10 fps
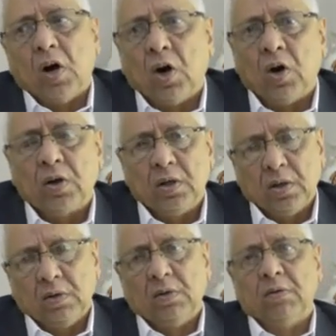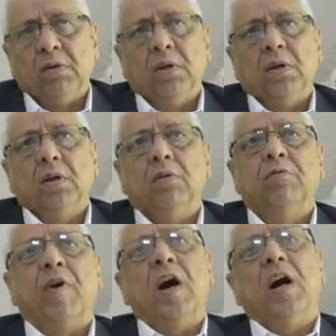और
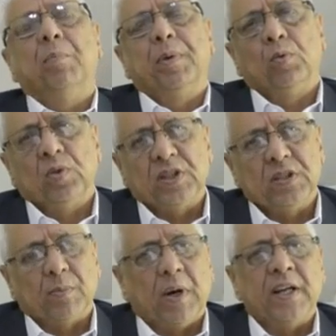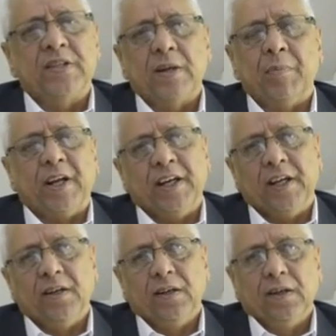वहाँ पे उनकी ज़बान से मैंने
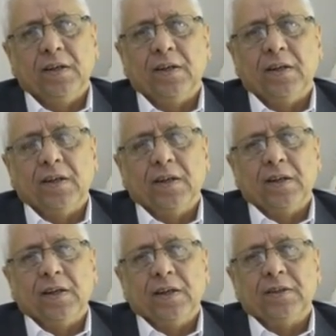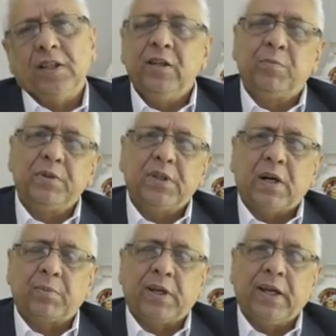तीन
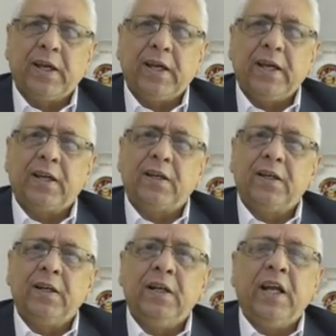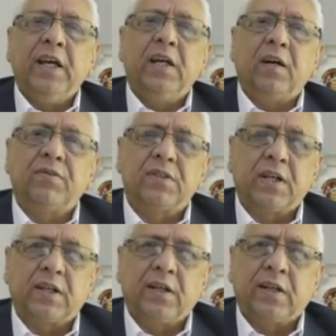पंजाब के एक नए
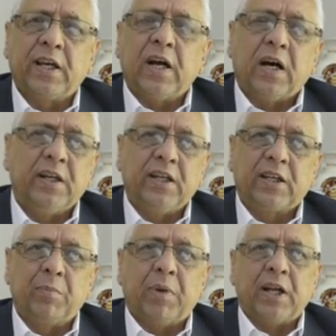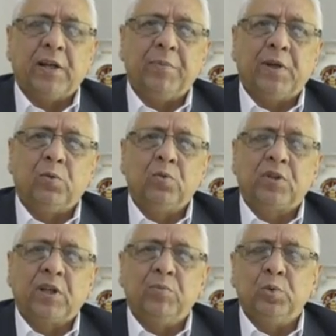अफसर के आने के बारे में
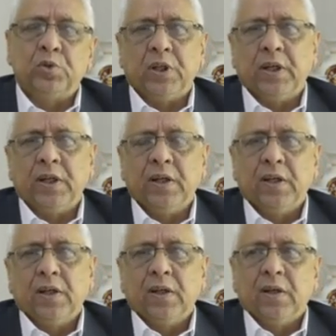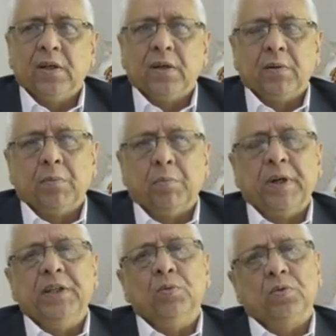उनके मुंह से
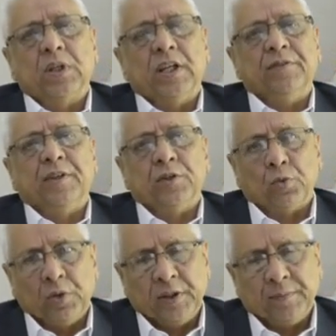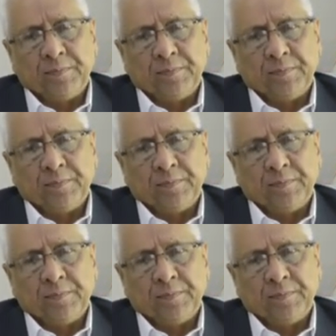बड़ी तारीफ़ें सुनी